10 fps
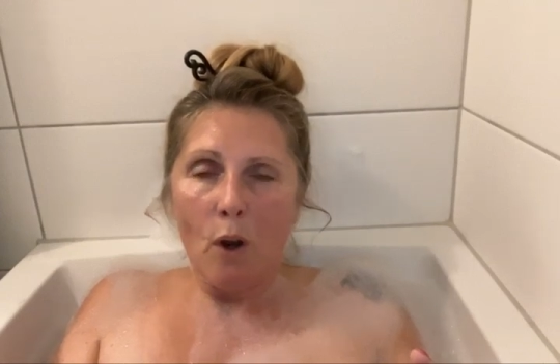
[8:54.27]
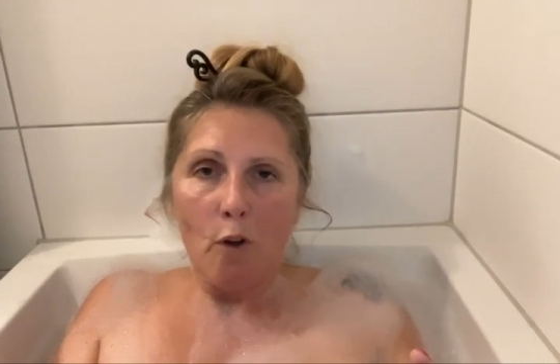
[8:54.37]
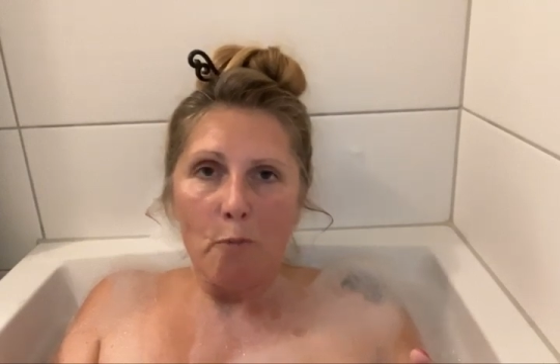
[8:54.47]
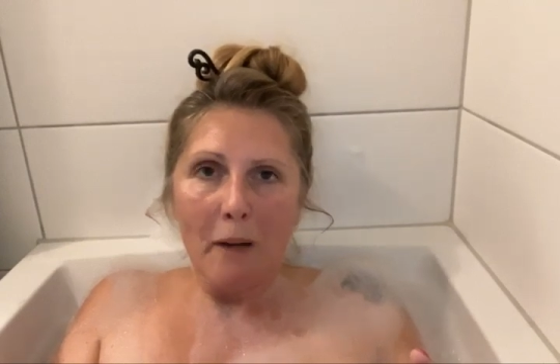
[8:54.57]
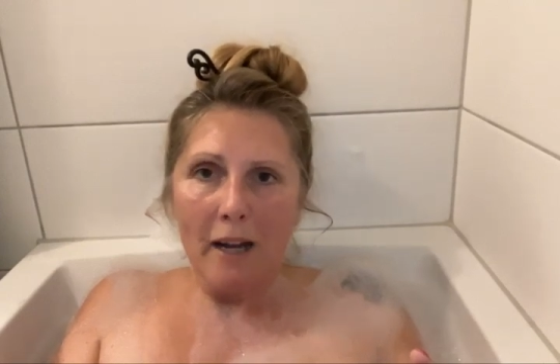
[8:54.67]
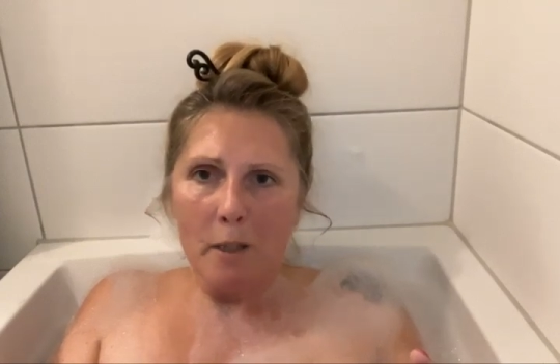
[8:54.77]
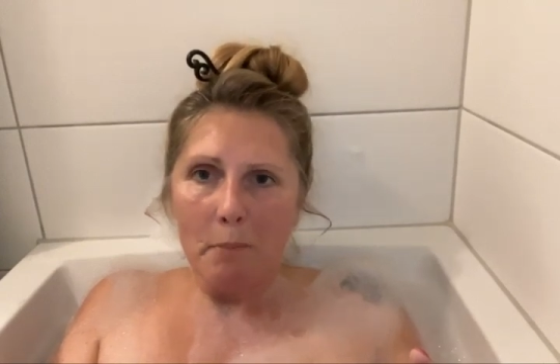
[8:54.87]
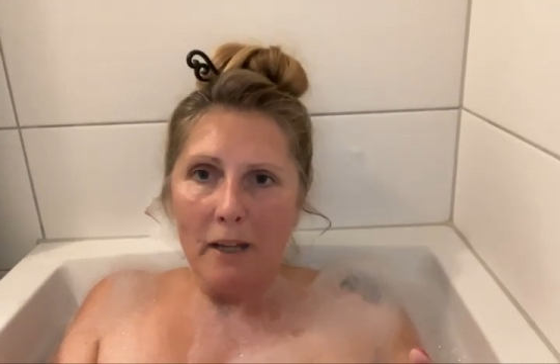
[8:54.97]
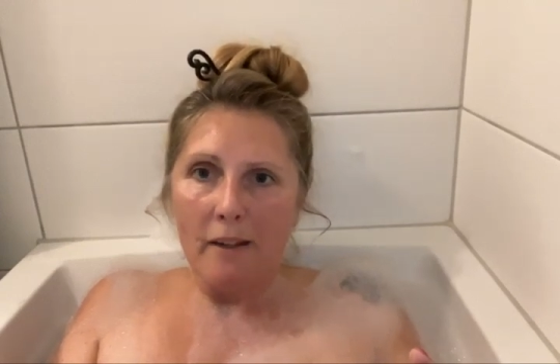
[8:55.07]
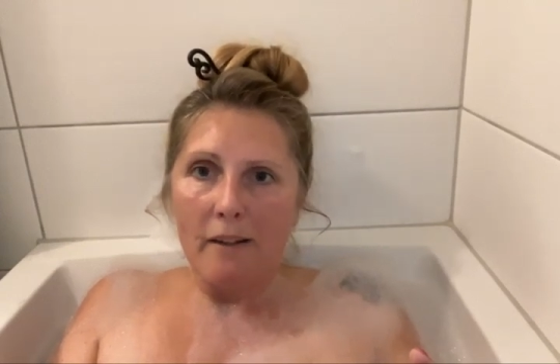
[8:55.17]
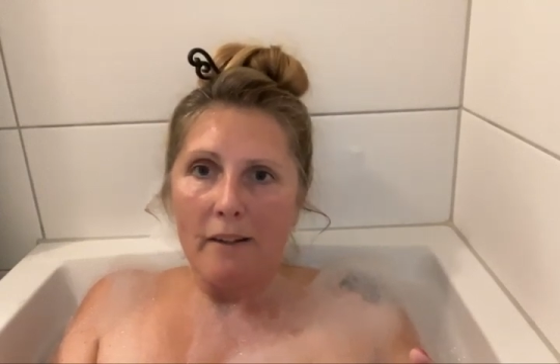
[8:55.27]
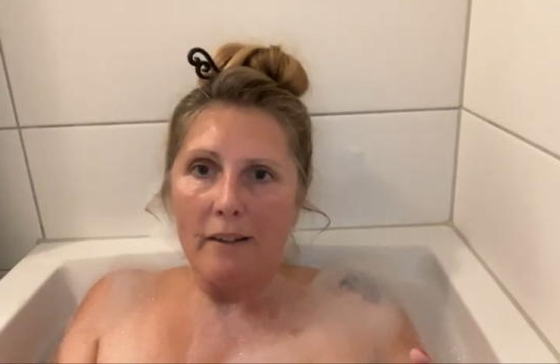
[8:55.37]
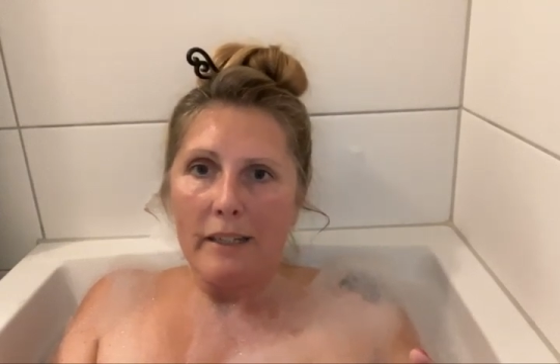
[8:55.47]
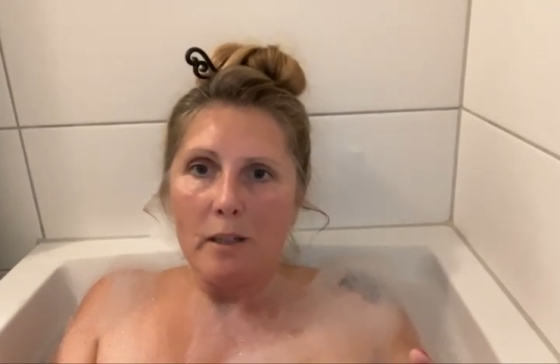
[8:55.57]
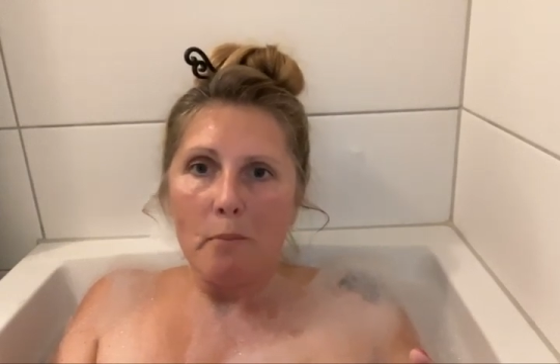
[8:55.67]
Auf Parkbänken
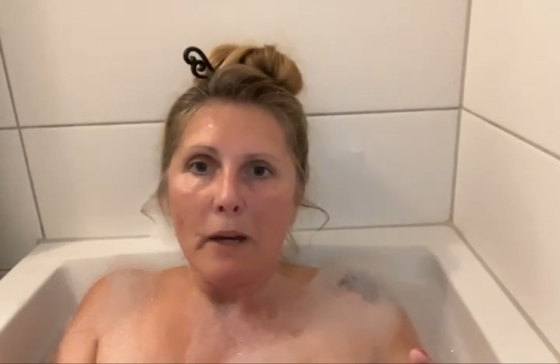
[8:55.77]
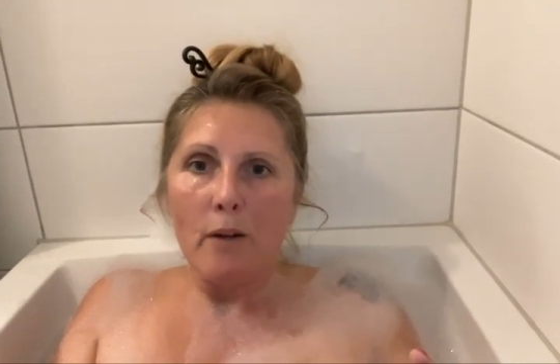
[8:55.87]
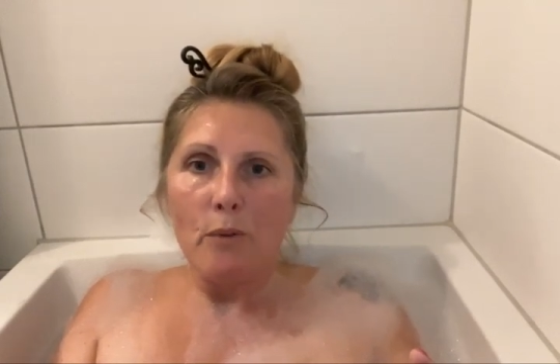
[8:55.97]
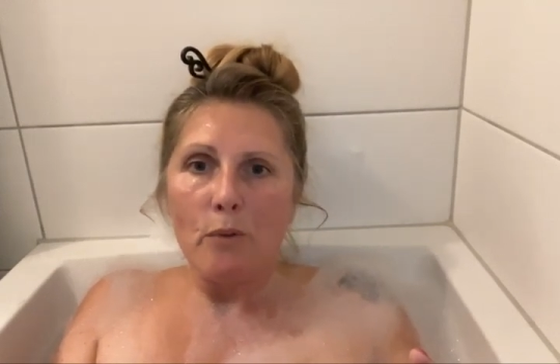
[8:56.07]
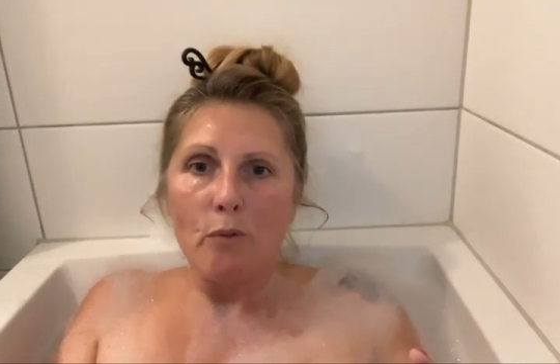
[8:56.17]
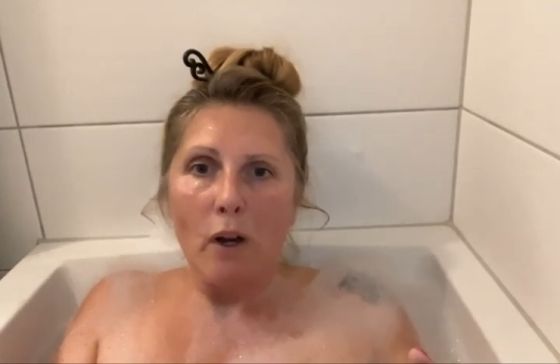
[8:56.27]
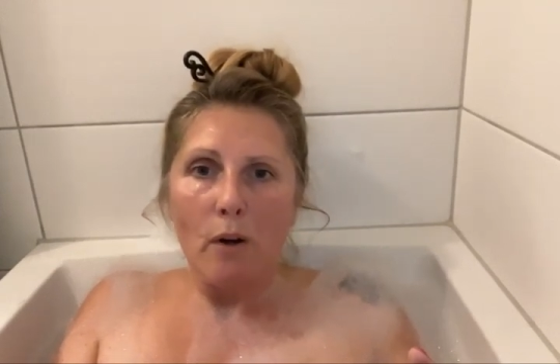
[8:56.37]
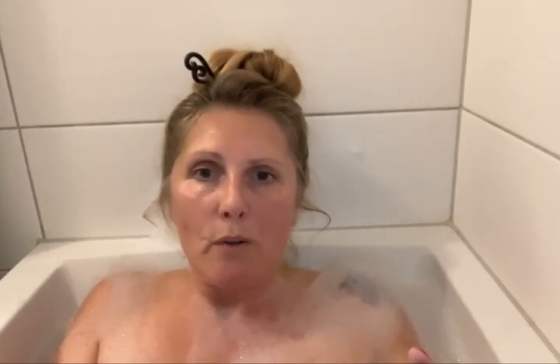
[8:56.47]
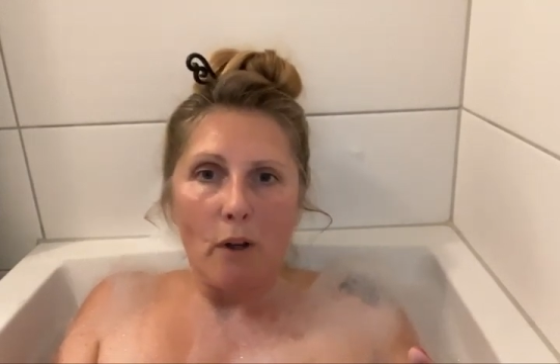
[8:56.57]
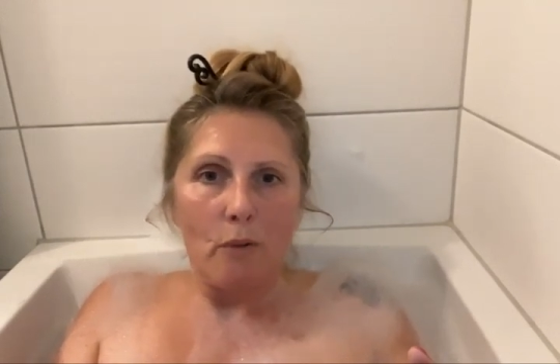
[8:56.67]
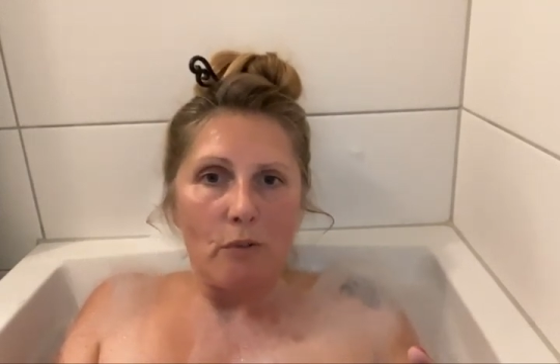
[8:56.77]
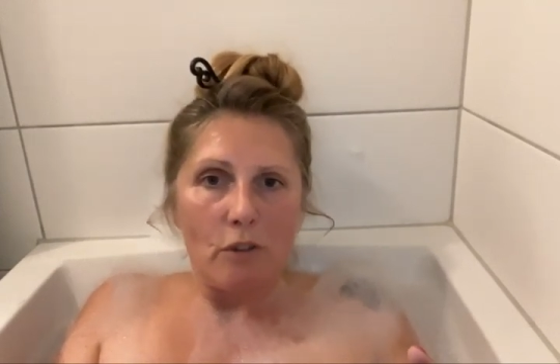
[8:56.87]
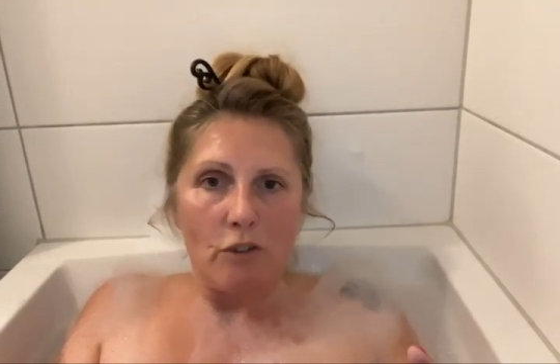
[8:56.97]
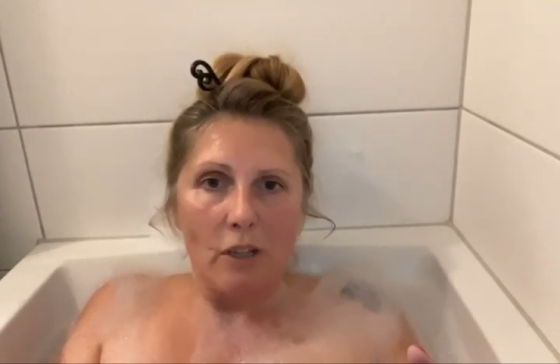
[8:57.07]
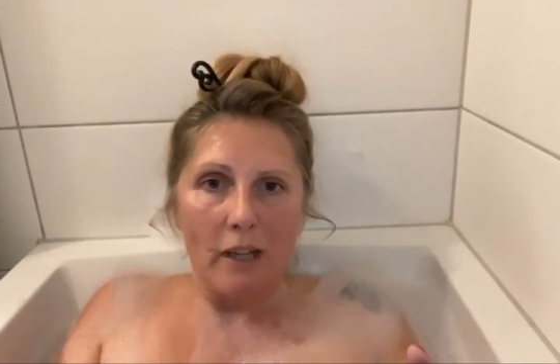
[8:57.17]
liegen bei uns Frauen
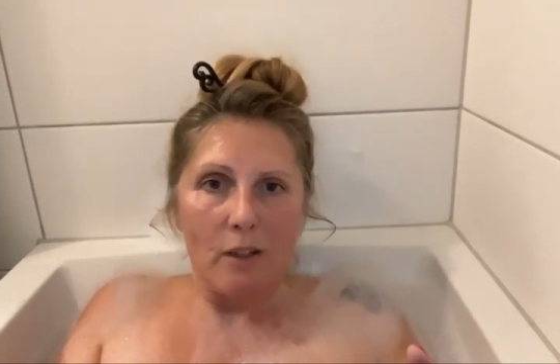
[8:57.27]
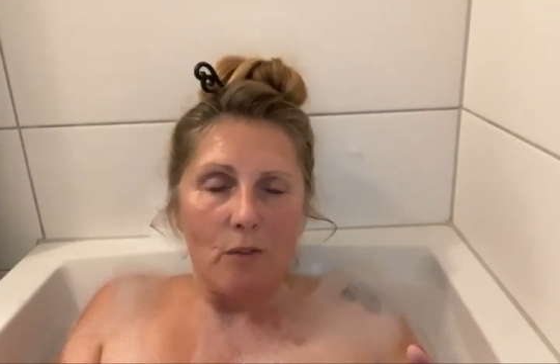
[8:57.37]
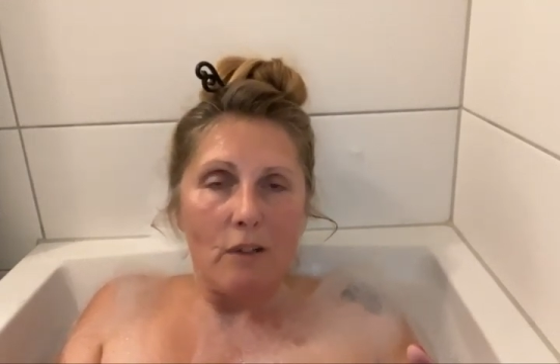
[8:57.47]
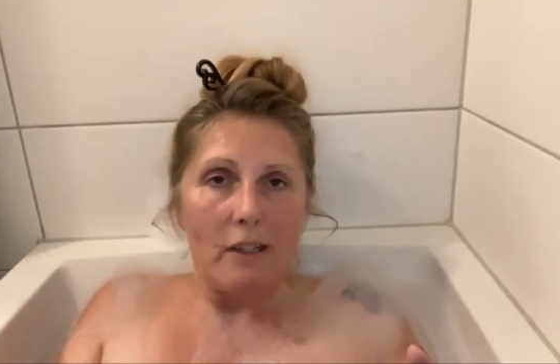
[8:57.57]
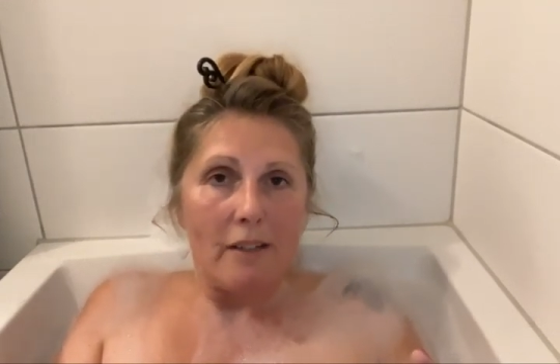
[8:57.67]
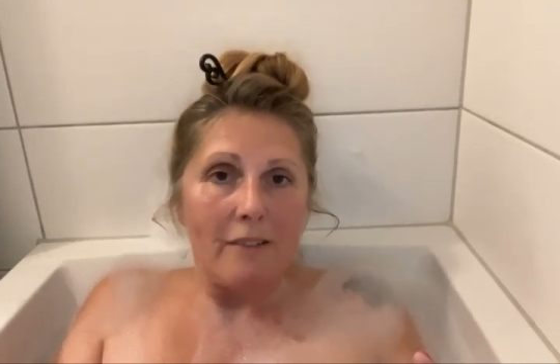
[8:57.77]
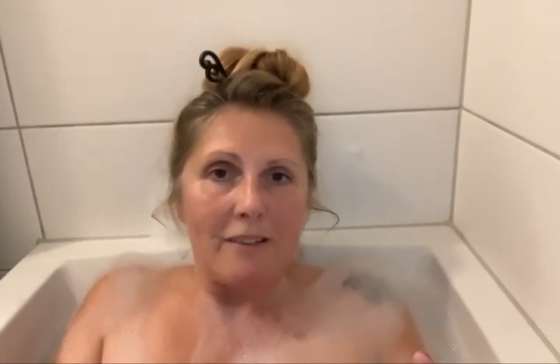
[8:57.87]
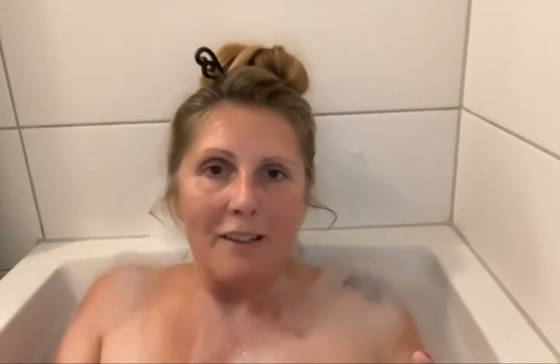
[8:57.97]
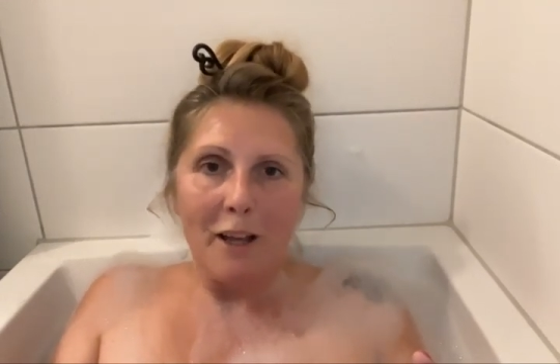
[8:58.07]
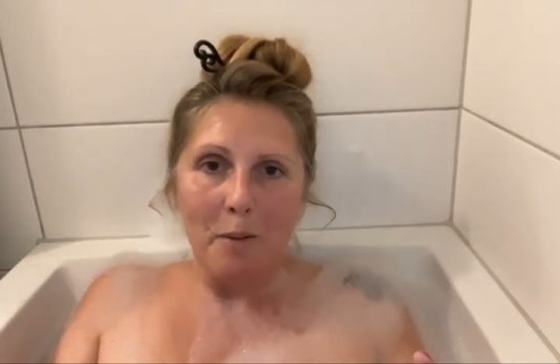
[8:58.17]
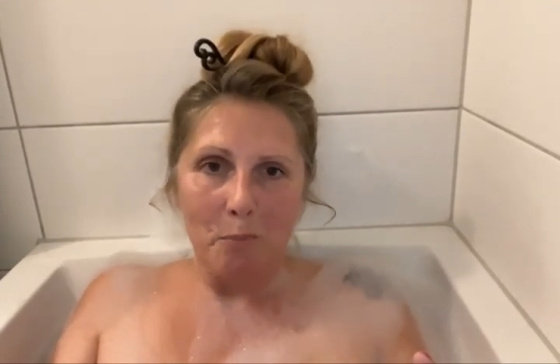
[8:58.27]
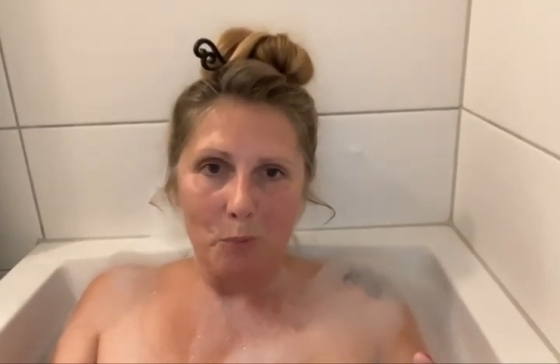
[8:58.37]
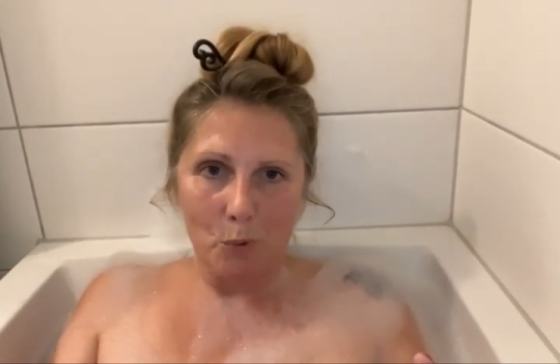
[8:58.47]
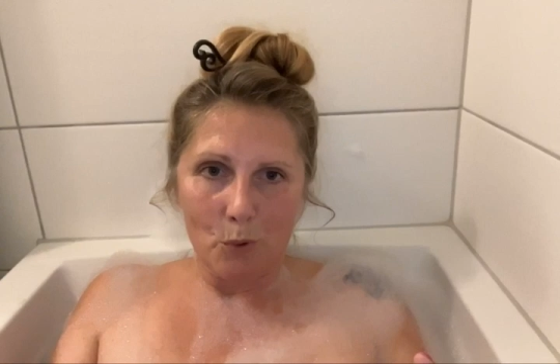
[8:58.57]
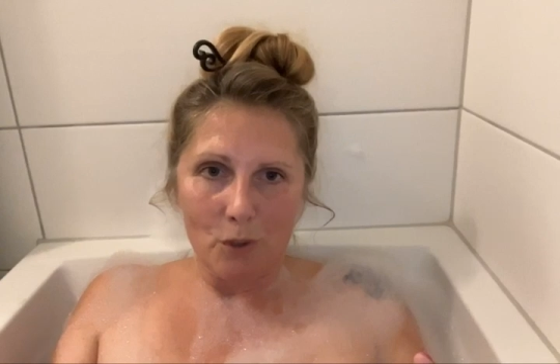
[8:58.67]
ausgestreckt und lesen in einem
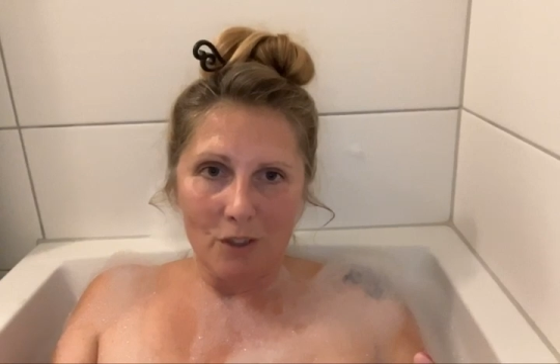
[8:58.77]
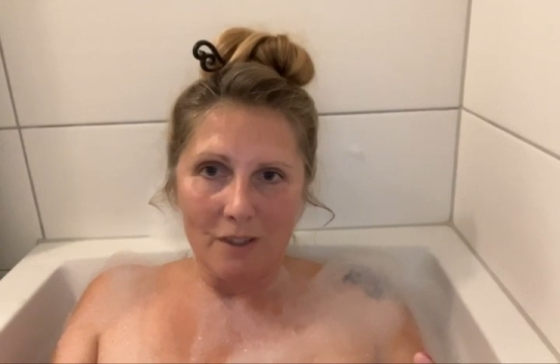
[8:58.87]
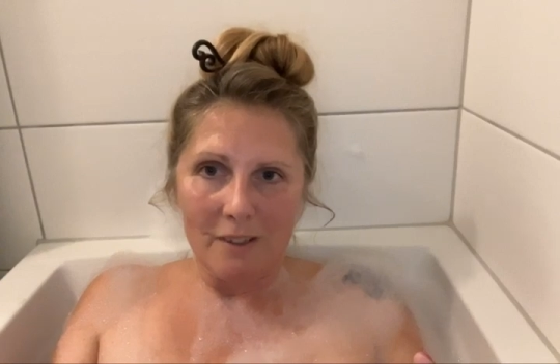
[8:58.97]
Buch.